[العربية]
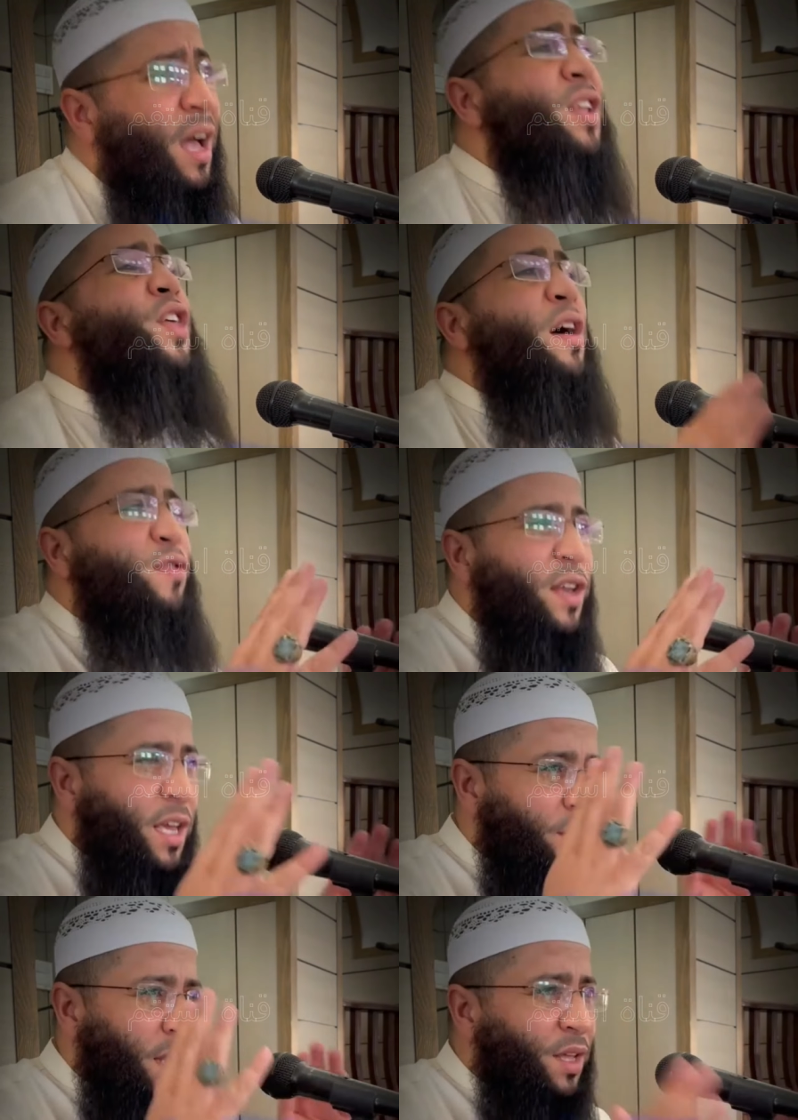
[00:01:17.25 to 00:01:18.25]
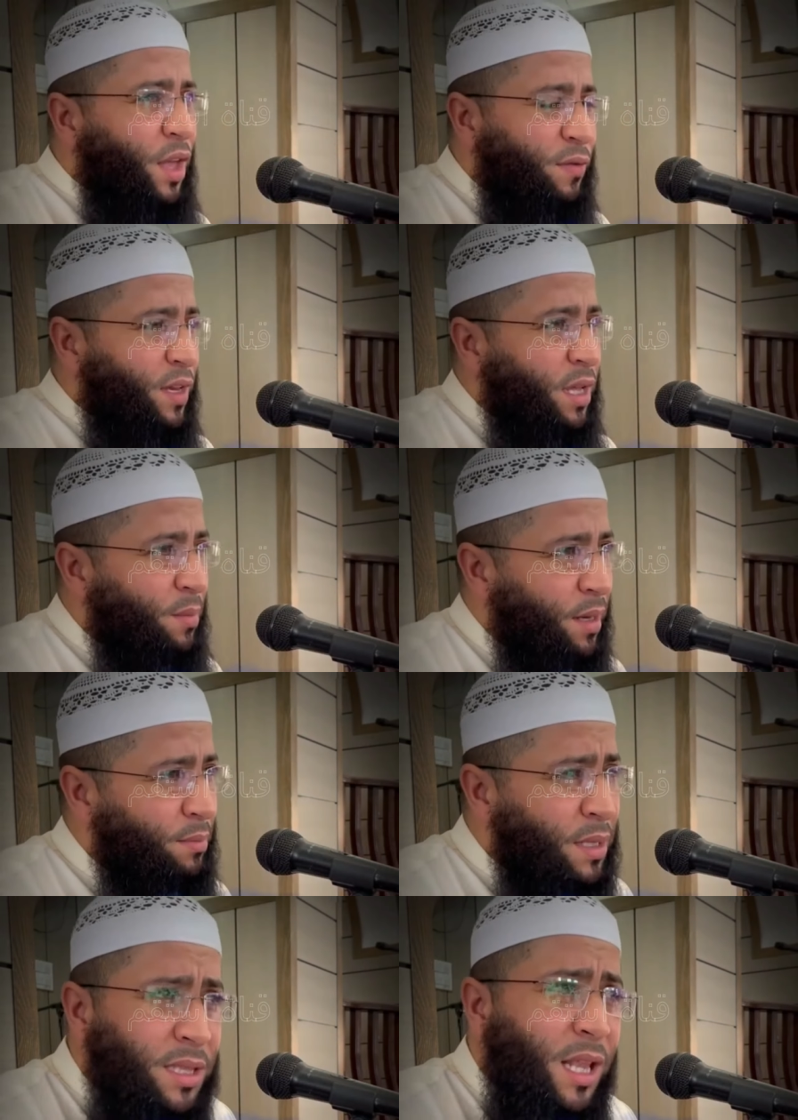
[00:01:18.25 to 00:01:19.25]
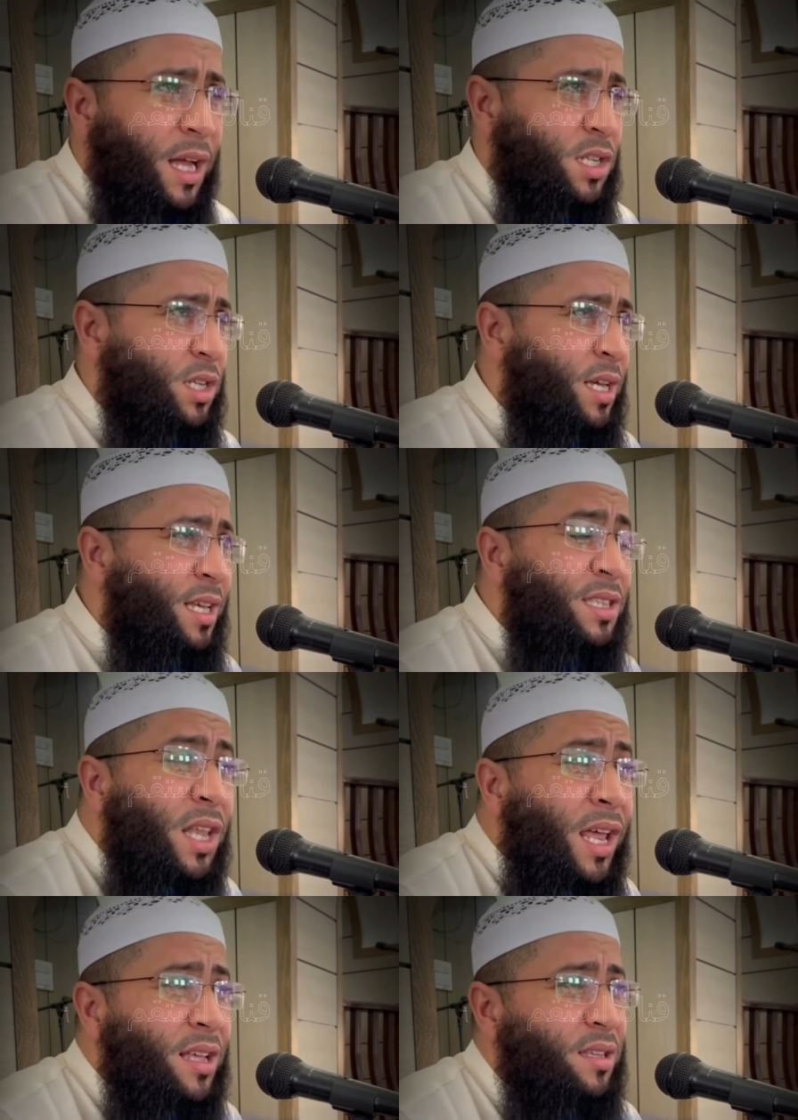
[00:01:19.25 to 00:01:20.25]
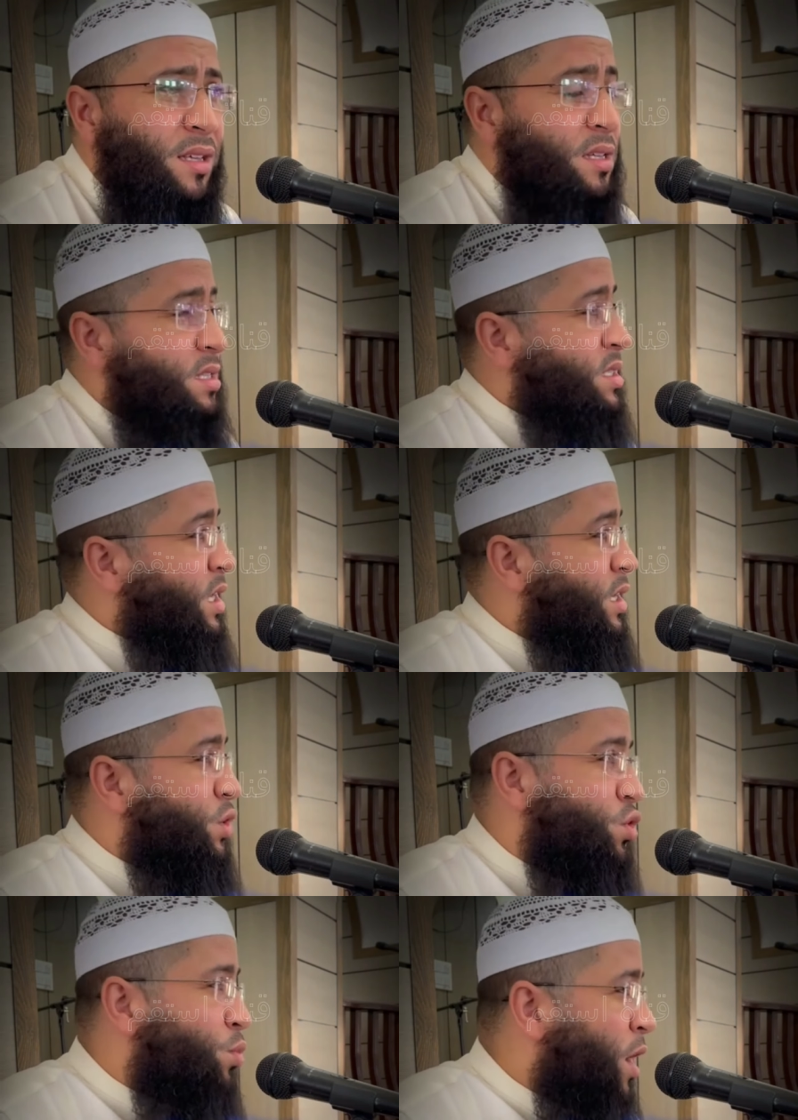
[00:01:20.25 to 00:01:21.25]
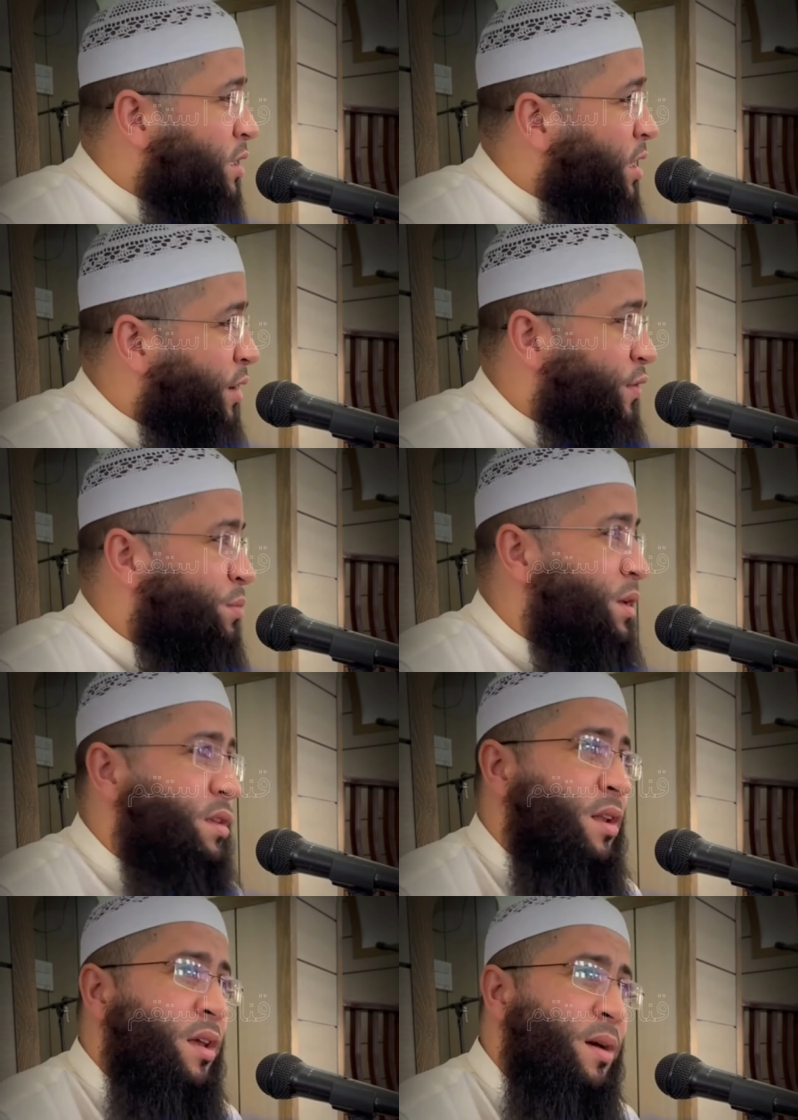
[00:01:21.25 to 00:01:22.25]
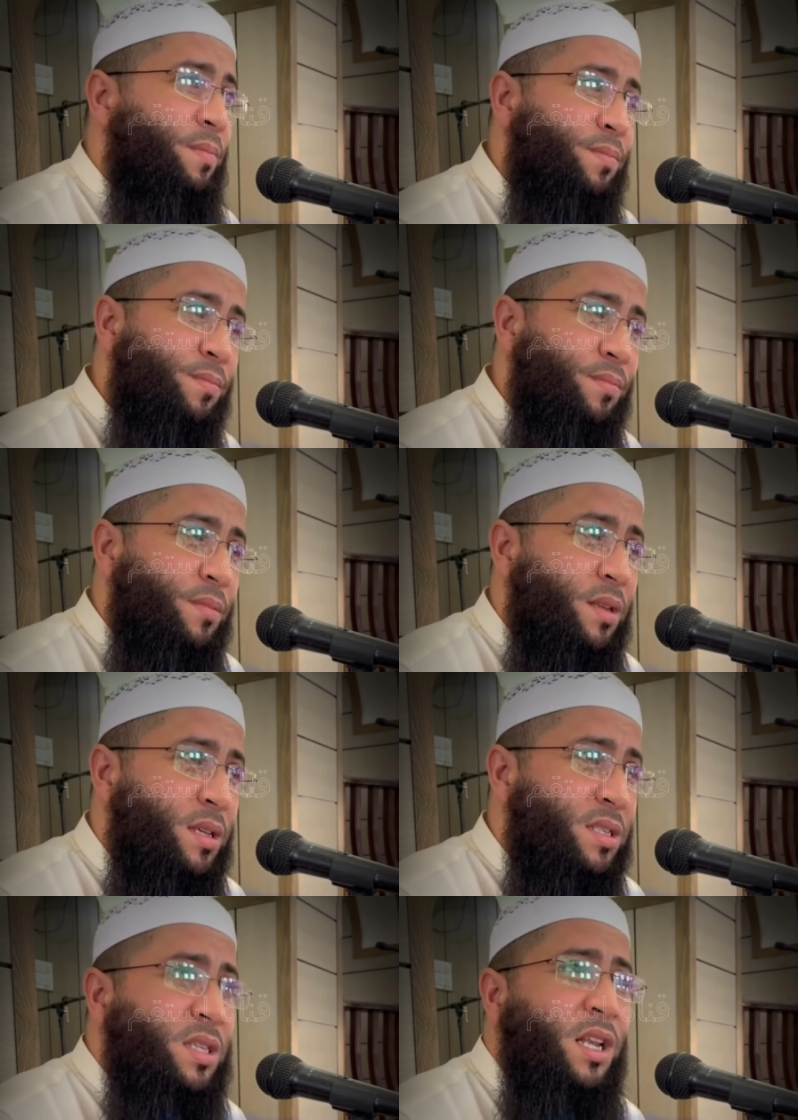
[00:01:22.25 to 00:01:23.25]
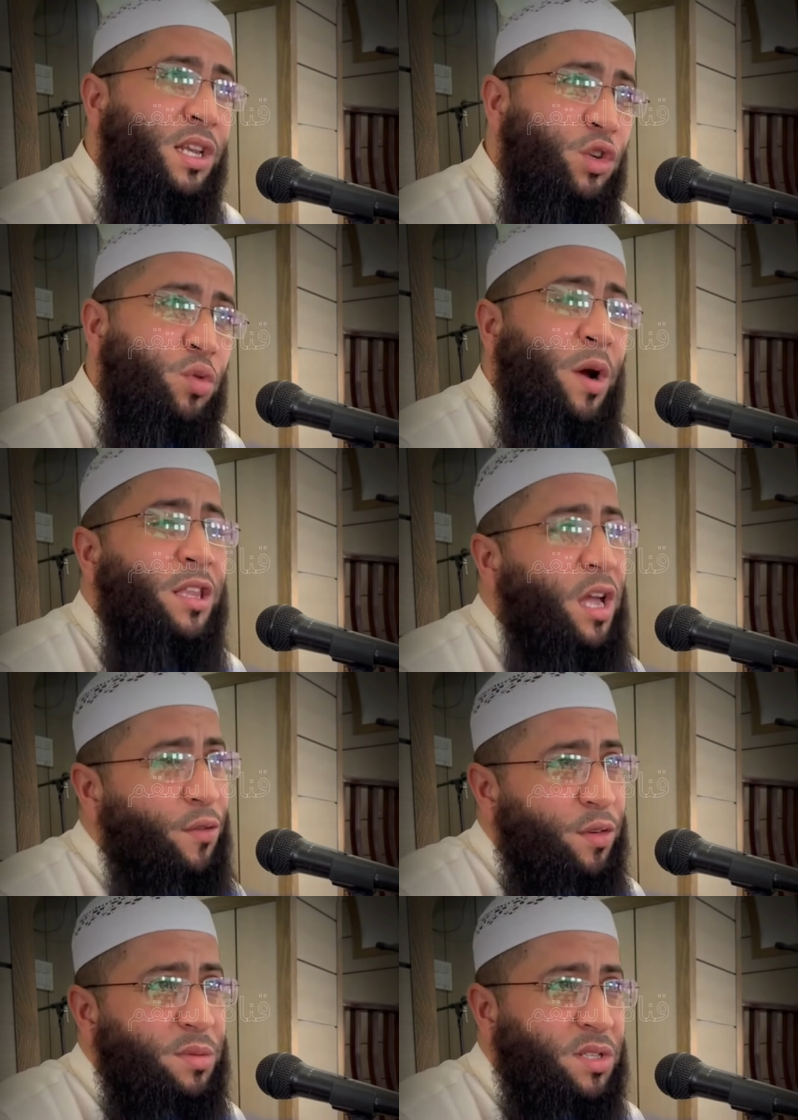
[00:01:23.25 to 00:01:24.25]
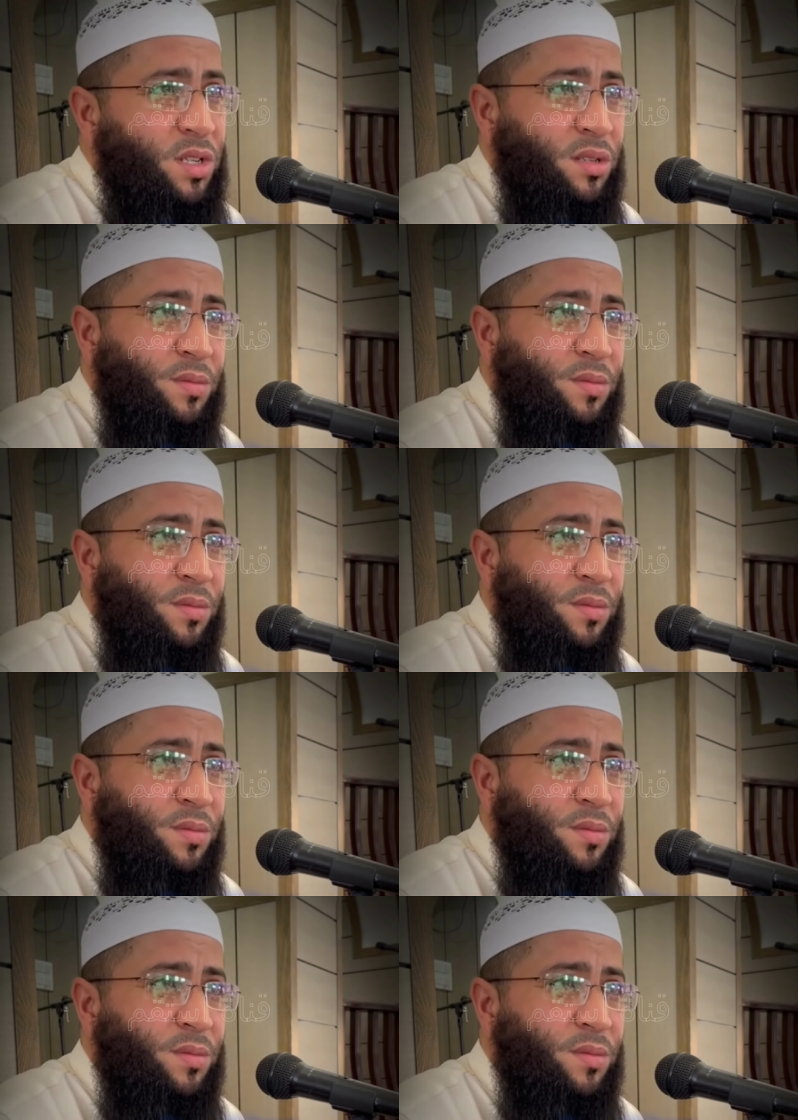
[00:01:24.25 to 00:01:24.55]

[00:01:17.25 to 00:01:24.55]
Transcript: أضعف الإيمان أضعف الإيمان اطلعش طلعت صلي الجمعة تاعك في بيت الله صلي الجمعة تاعك في المسجد